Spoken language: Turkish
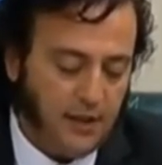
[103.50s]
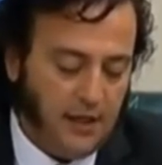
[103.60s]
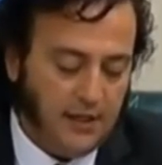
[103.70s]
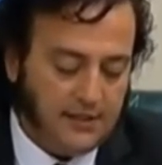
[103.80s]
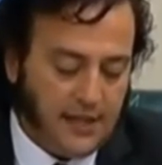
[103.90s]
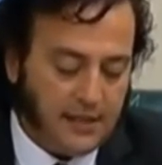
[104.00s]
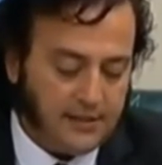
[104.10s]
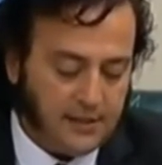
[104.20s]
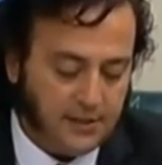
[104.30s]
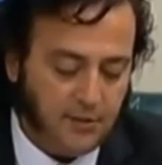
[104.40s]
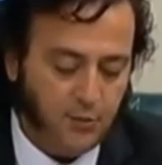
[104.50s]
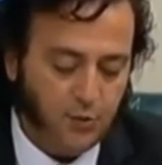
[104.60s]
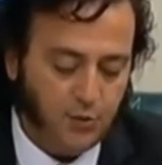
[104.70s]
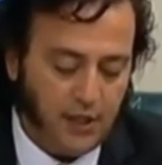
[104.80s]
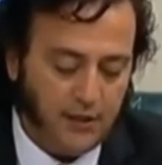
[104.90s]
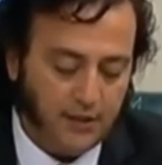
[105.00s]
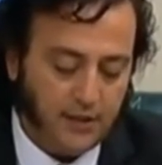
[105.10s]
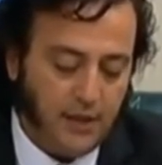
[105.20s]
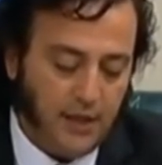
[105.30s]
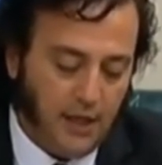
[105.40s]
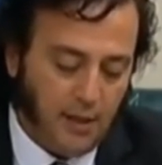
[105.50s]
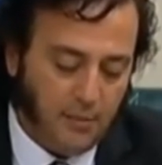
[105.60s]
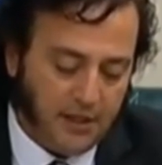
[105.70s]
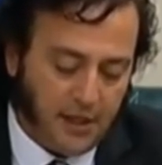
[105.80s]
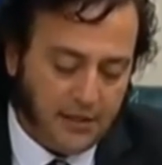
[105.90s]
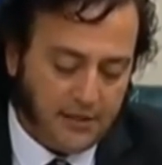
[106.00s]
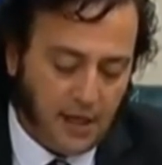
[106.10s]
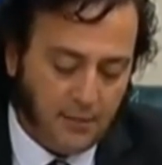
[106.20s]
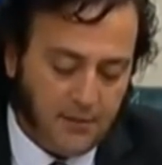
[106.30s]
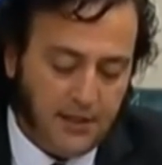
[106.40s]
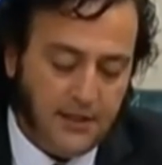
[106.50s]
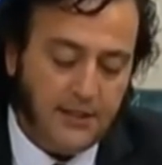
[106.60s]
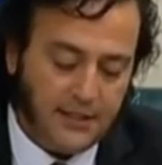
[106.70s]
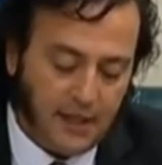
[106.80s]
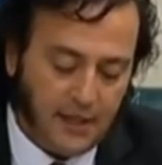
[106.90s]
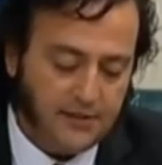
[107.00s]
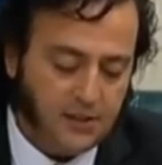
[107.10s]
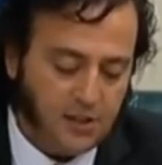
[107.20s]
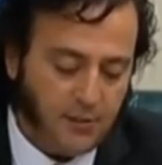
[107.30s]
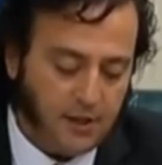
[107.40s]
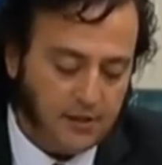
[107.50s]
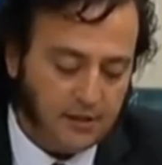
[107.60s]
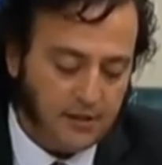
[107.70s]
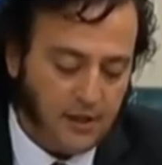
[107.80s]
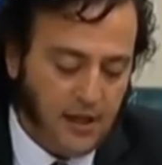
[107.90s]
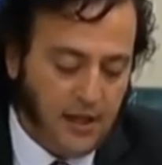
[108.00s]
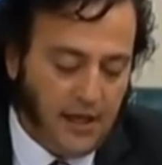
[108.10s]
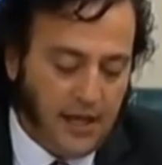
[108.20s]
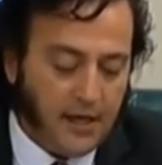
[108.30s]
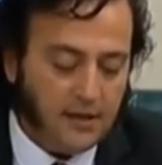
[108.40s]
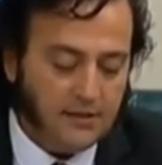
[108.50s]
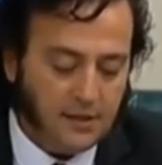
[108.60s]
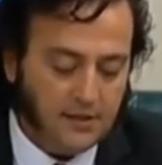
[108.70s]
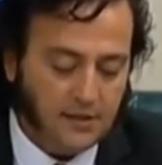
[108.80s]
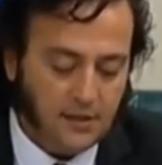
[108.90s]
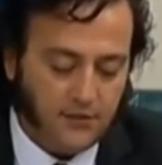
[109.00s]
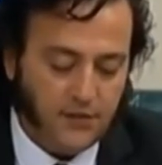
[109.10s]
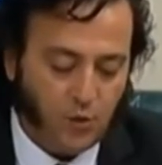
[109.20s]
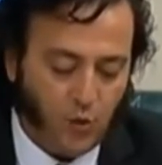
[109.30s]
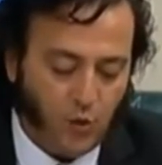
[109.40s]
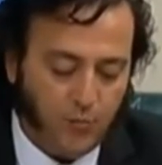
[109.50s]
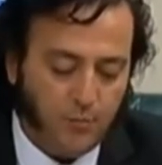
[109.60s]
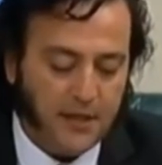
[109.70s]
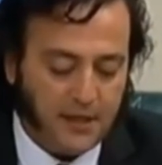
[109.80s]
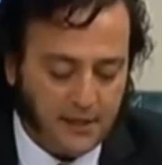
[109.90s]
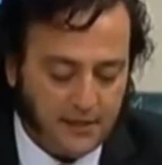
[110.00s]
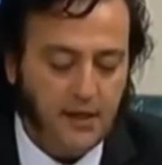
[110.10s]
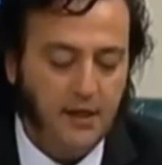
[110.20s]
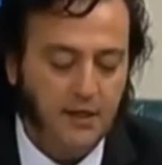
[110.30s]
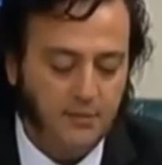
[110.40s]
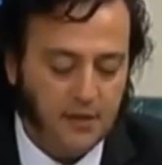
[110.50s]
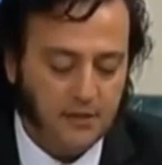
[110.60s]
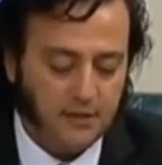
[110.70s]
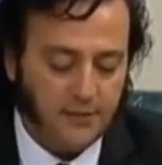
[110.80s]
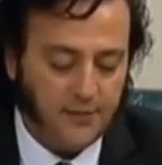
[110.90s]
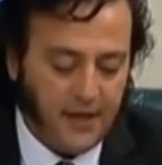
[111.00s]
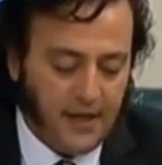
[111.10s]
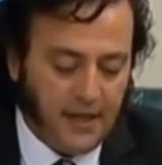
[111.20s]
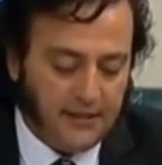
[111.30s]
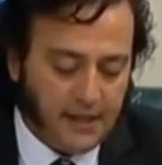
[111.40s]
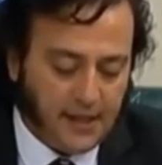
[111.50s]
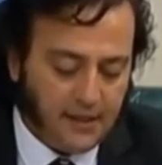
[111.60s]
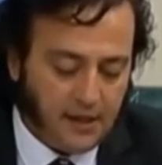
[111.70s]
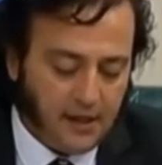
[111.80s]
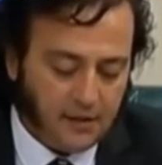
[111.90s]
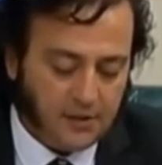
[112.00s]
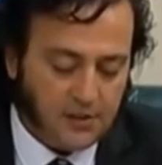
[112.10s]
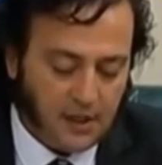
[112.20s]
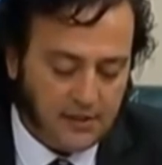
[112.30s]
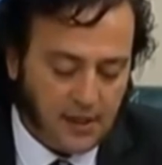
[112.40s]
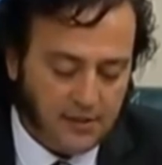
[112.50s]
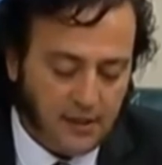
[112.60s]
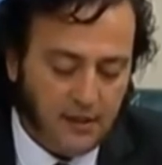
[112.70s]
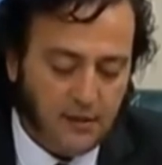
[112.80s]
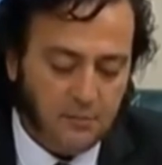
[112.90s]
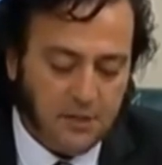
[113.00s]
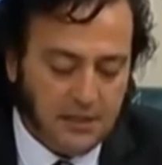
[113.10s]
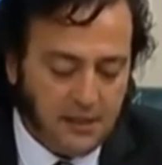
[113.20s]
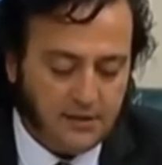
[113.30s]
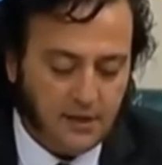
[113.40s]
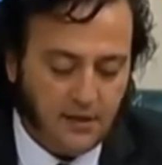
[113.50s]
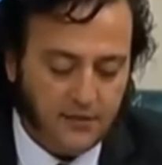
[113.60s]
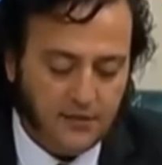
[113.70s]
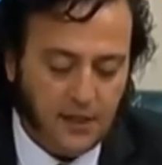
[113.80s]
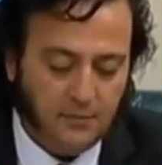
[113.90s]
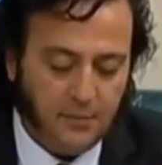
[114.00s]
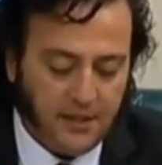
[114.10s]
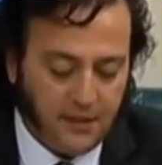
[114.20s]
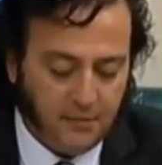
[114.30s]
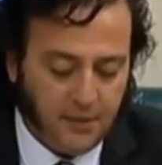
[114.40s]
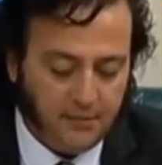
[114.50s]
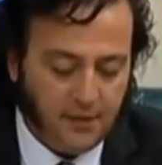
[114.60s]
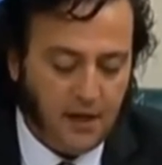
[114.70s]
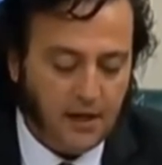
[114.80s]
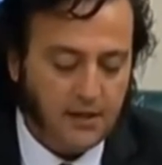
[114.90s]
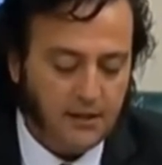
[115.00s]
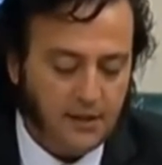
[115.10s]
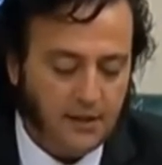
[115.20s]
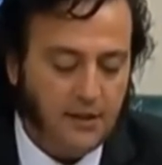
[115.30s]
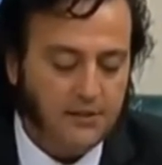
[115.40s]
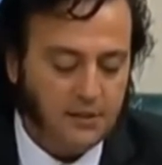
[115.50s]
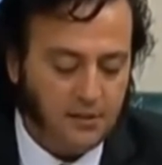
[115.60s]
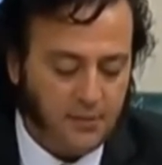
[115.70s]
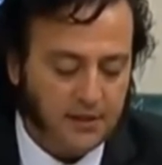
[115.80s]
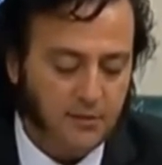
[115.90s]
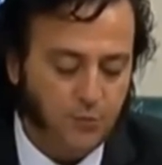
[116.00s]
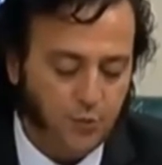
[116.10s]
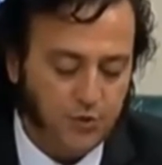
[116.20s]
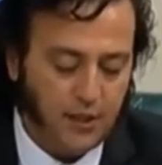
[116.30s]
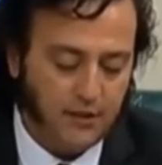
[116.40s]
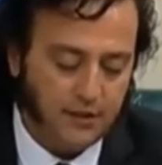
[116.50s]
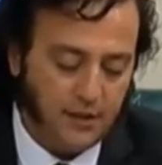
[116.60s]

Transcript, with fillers: Ters iştir müzisyenlik. Mekan sahipleriyle nikahsız yaşamaktır. Her an sazı kılıfına koyup mekandan ayrılmaktır. Ne kadar alkış alsan da birileri tarafından beğenilmeyip arkandan eleştirilmektir müzisyenlik.